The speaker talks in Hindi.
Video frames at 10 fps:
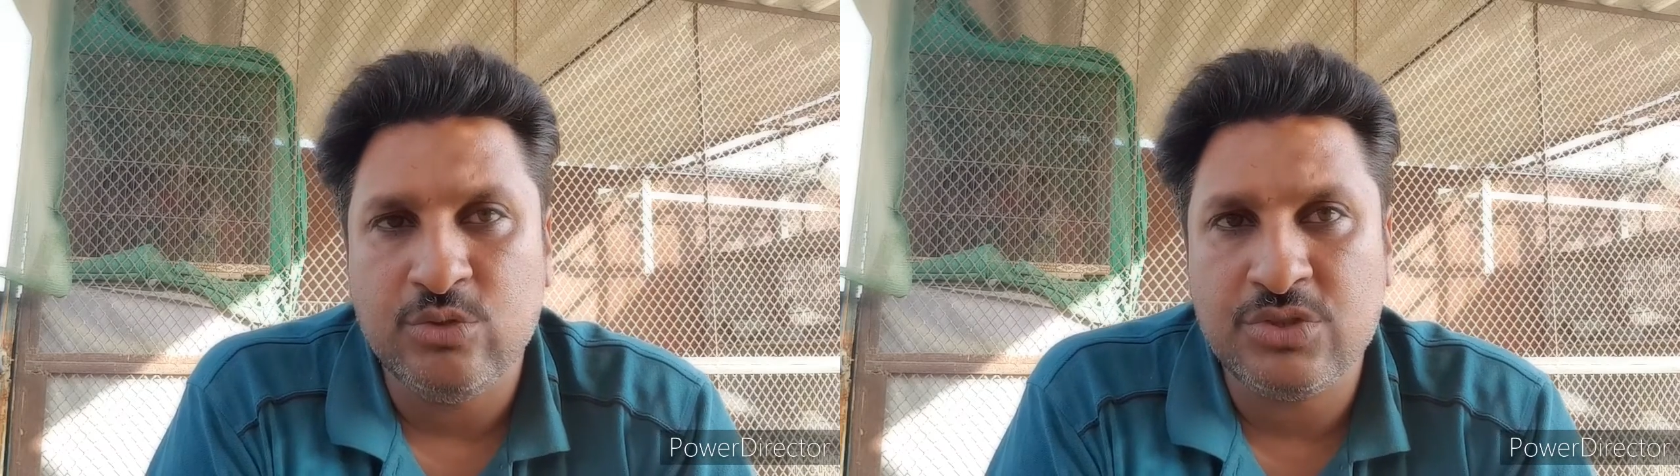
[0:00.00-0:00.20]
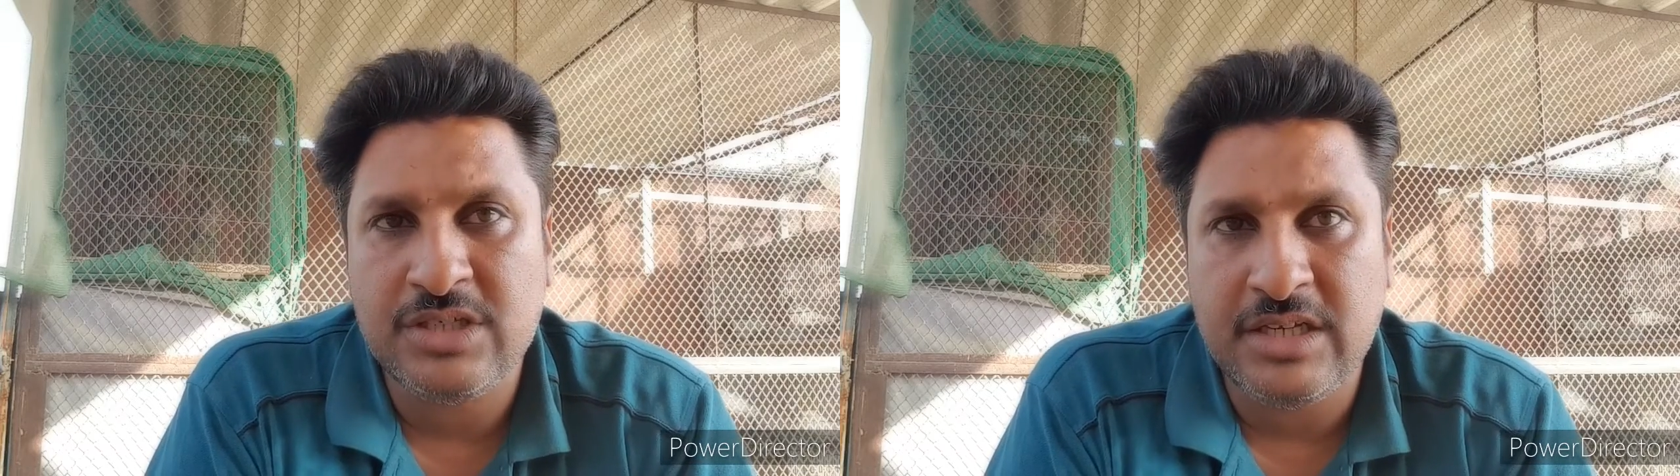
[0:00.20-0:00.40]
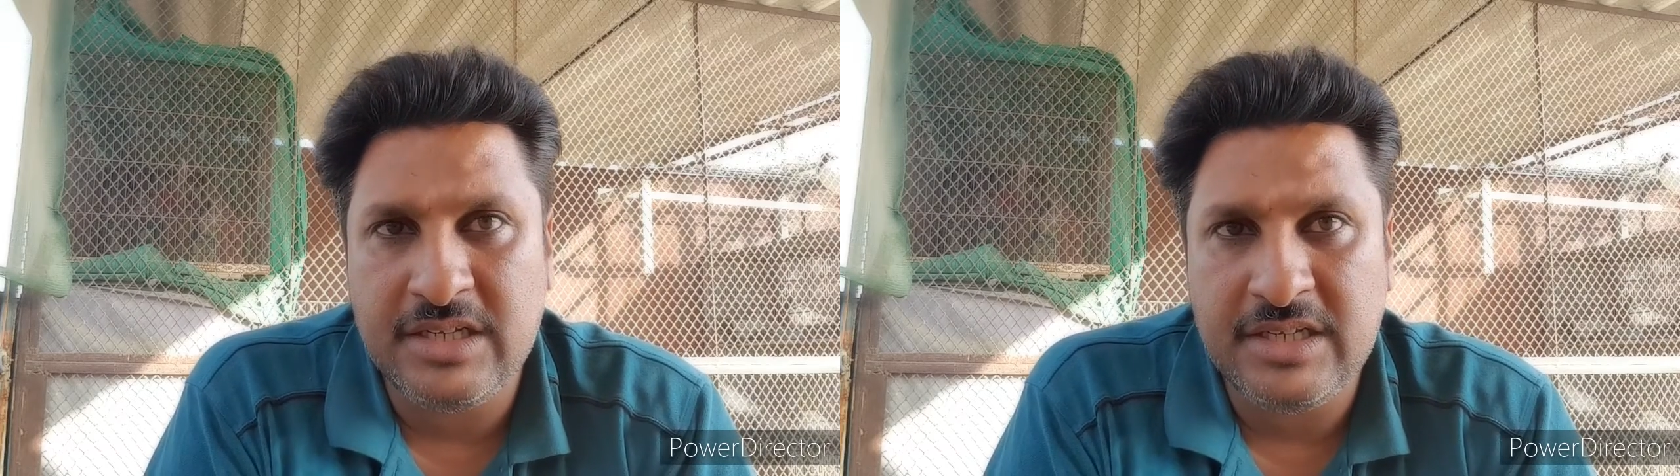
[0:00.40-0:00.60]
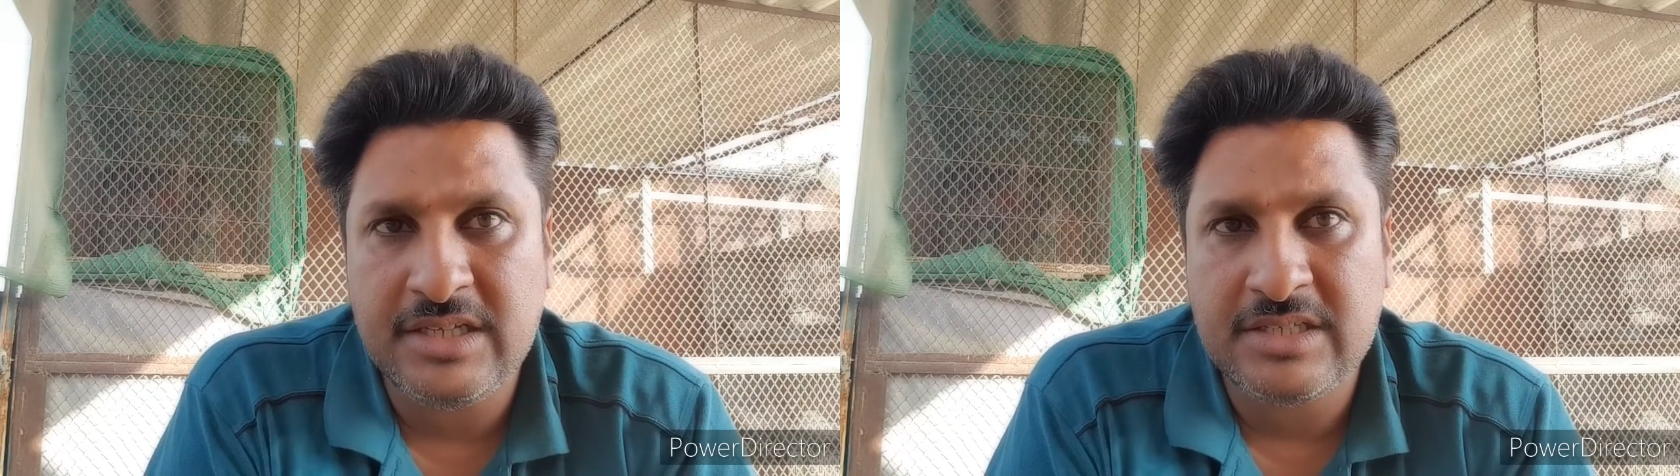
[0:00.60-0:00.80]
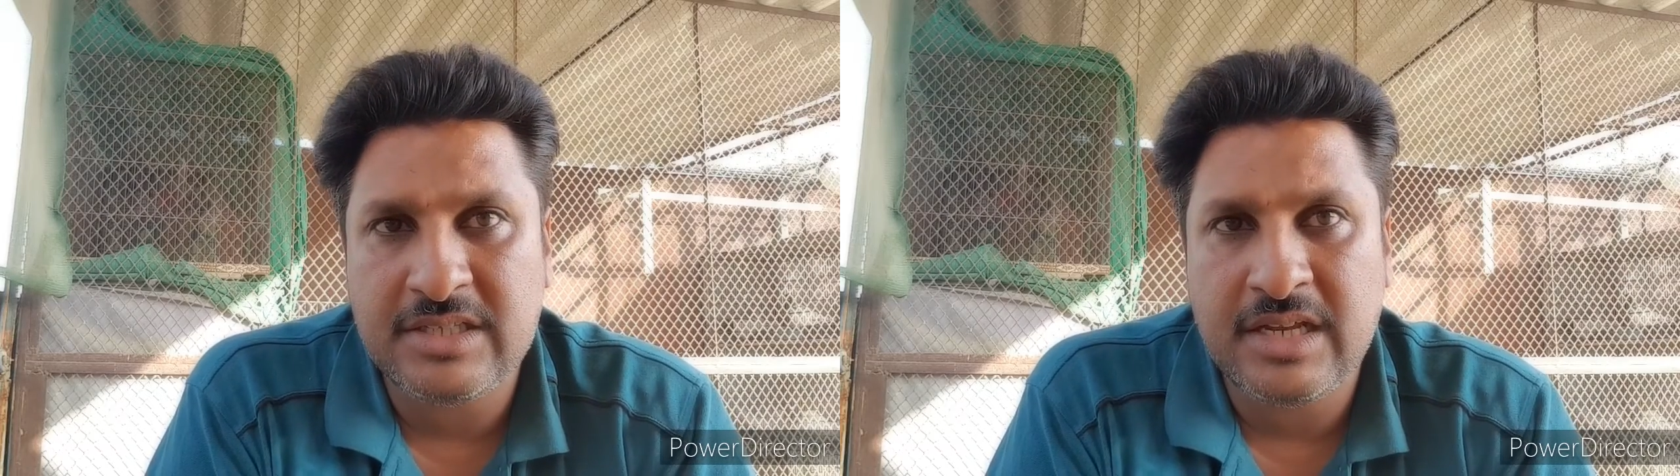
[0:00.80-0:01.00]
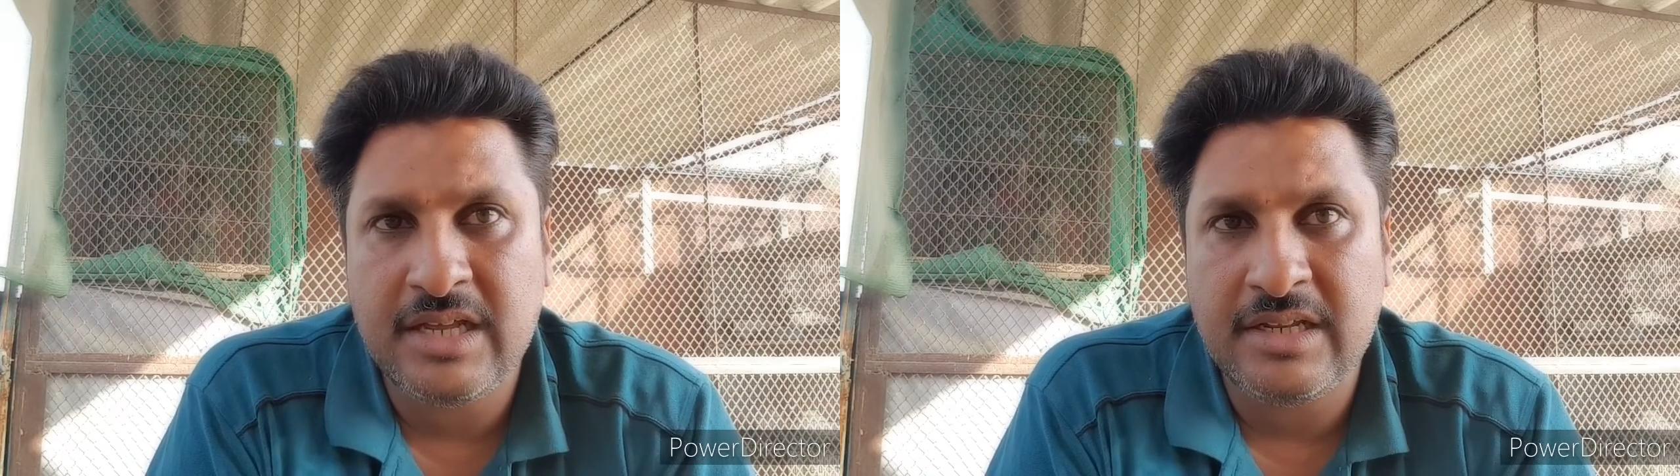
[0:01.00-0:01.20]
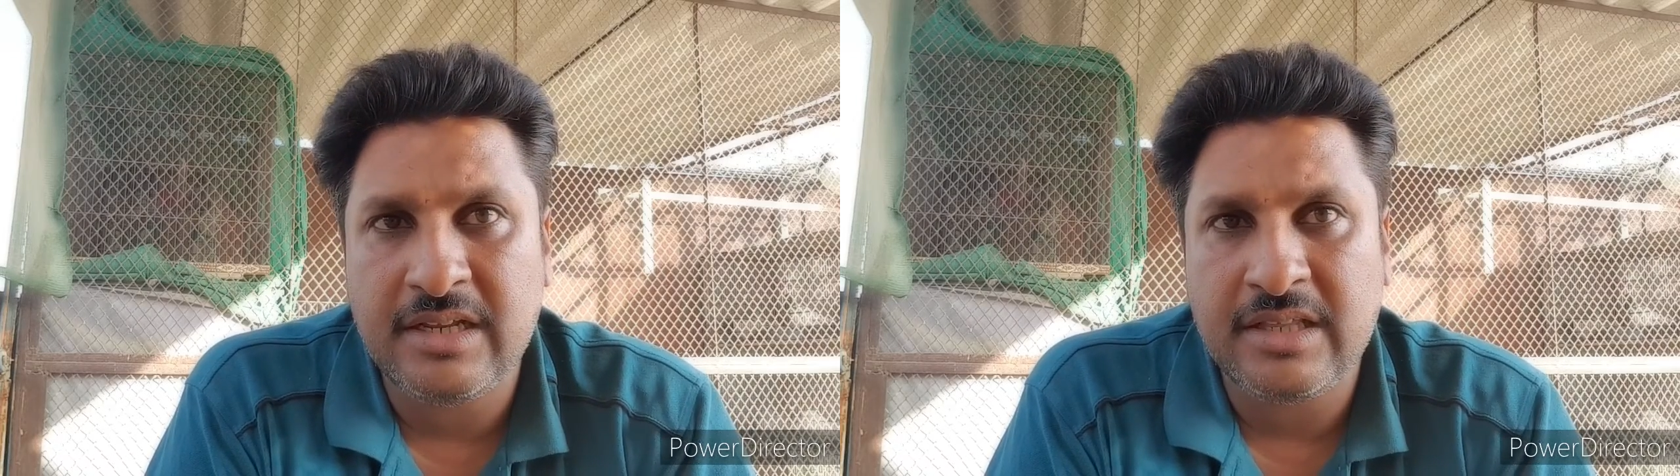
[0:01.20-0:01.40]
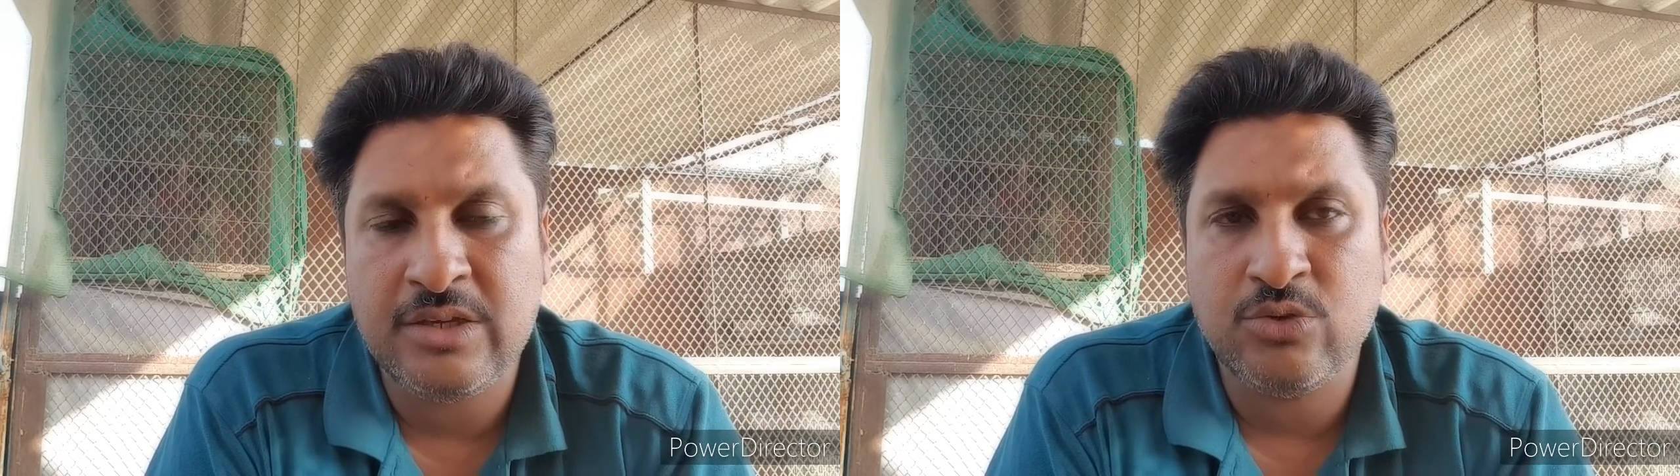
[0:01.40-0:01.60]
उसकी हड्डी किस तरह है
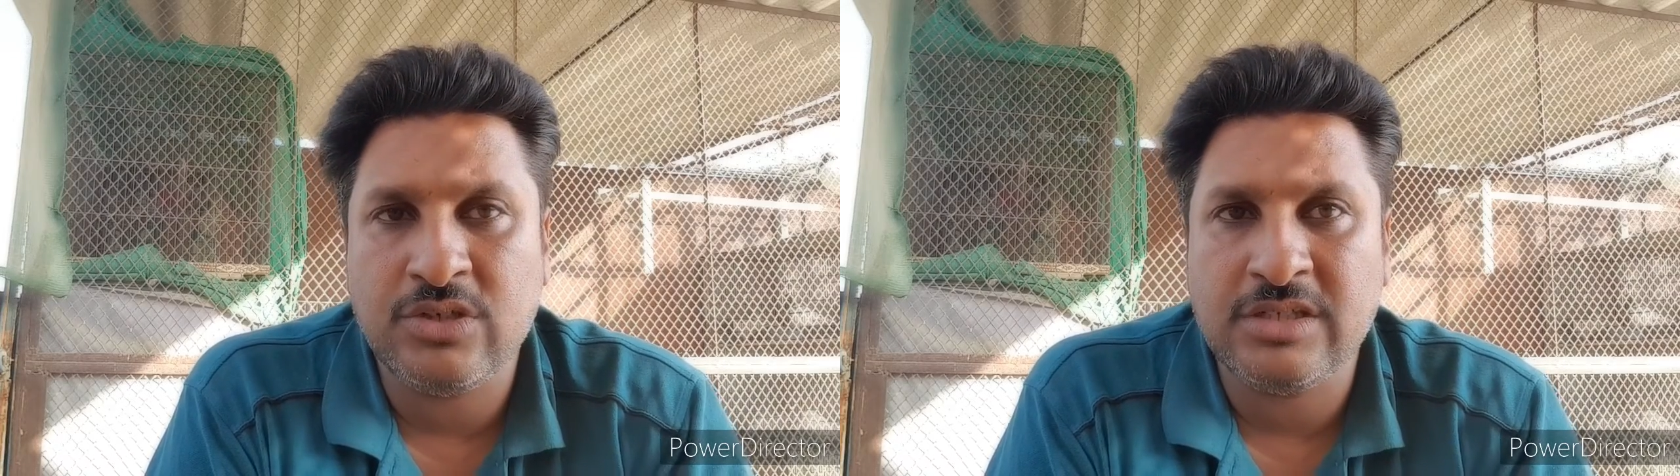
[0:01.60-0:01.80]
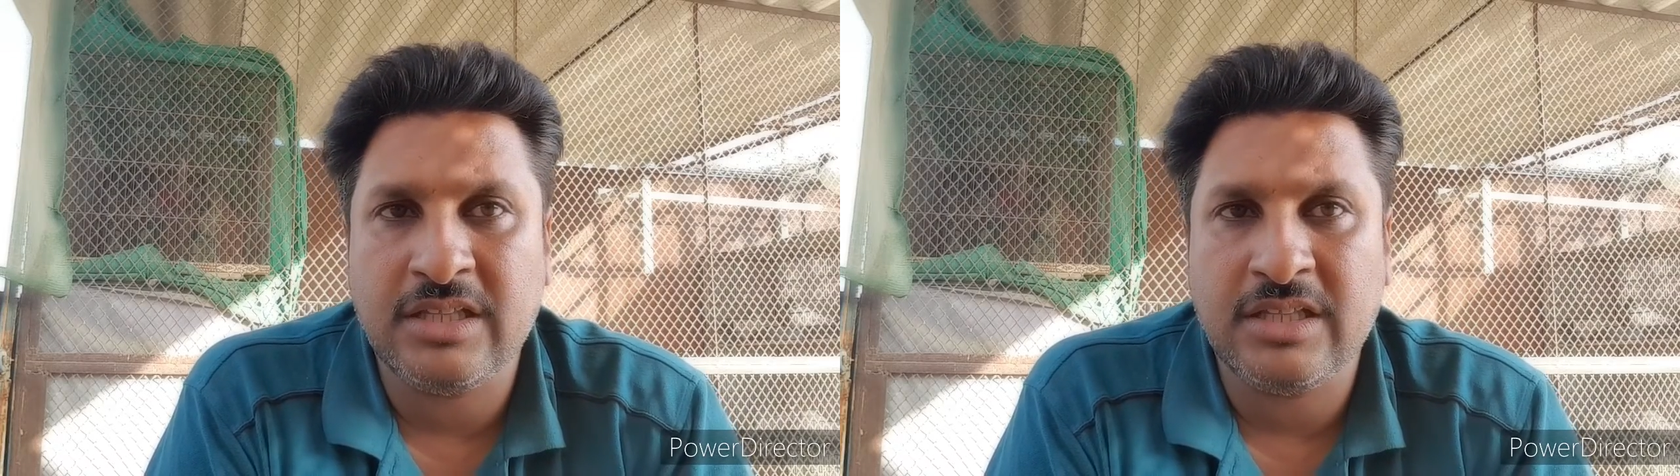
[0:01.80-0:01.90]
नर की उसके